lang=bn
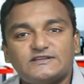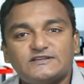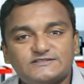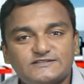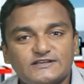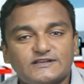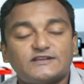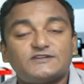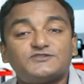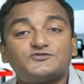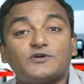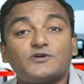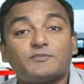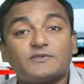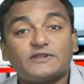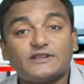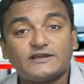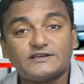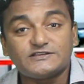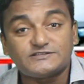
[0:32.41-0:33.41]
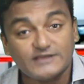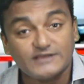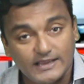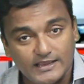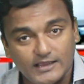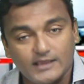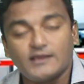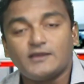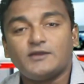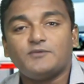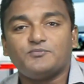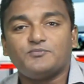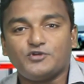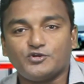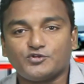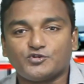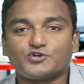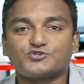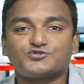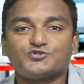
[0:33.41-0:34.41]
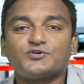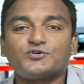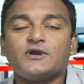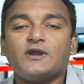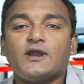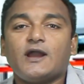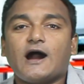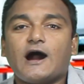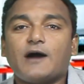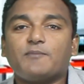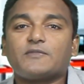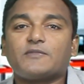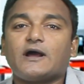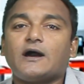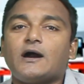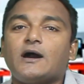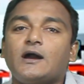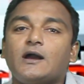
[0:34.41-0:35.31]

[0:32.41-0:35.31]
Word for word: ইনসিডেন্টসও আমরা দেখেছি হ্যাঁ প্রিয় দর্শক আমরা